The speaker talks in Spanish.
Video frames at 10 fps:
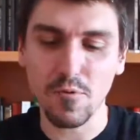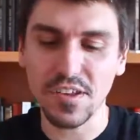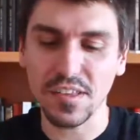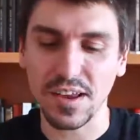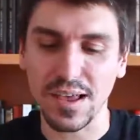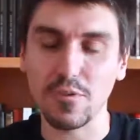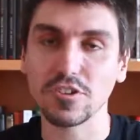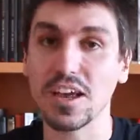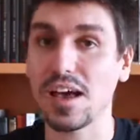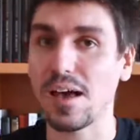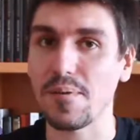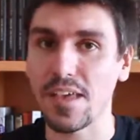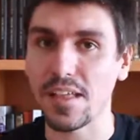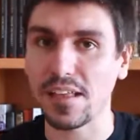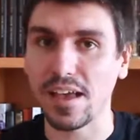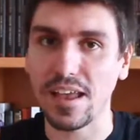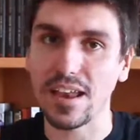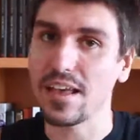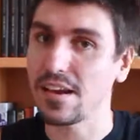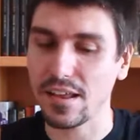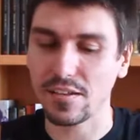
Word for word: Whis teníamos a Belleta LR